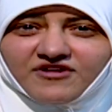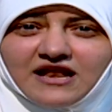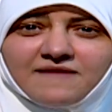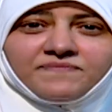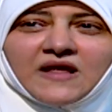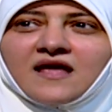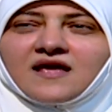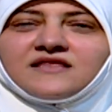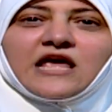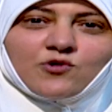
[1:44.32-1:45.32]
فعلا
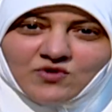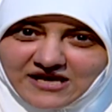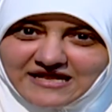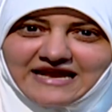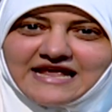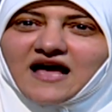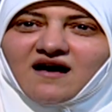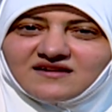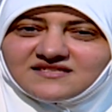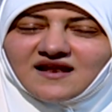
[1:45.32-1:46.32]
ننوي كده نيه
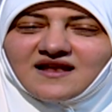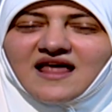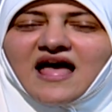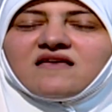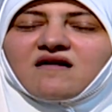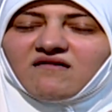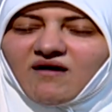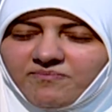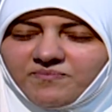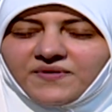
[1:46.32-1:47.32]
خالصه لله يا
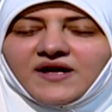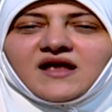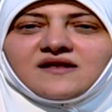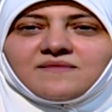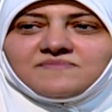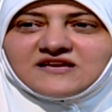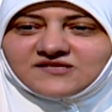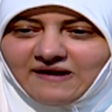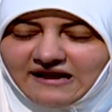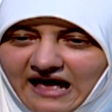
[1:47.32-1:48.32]
رب احنا
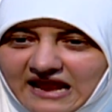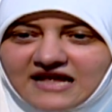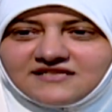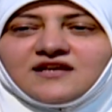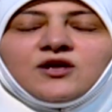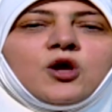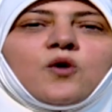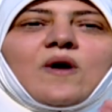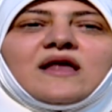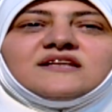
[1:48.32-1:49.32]
بنسمع الحلقه دي
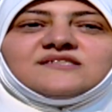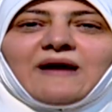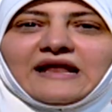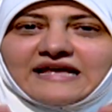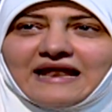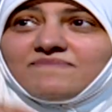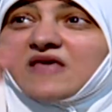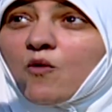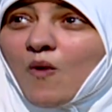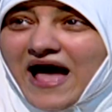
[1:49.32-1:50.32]
وهنسمع الكلام
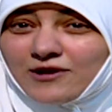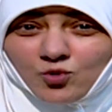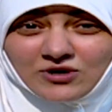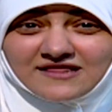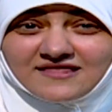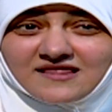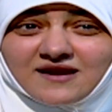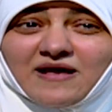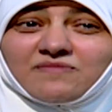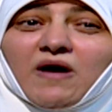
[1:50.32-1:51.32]
ده وهنقول
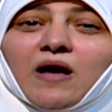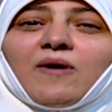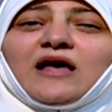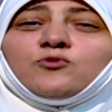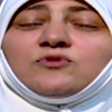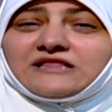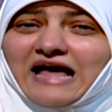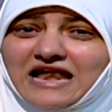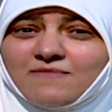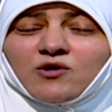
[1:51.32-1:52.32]
التدريبات مع بعض
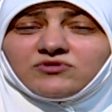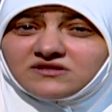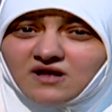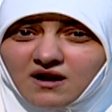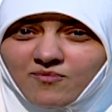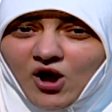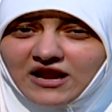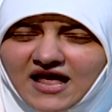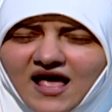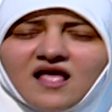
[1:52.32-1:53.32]
ونتعلمها ونتدربوا
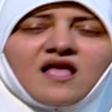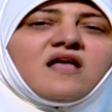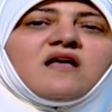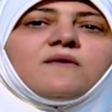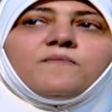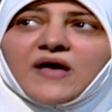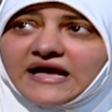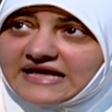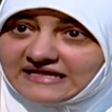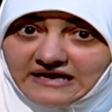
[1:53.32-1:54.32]
عليها
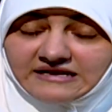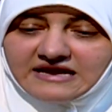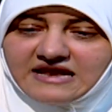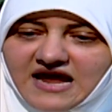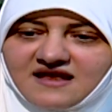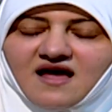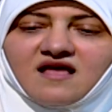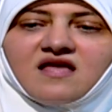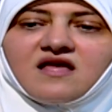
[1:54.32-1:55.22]
بغيه ان احنا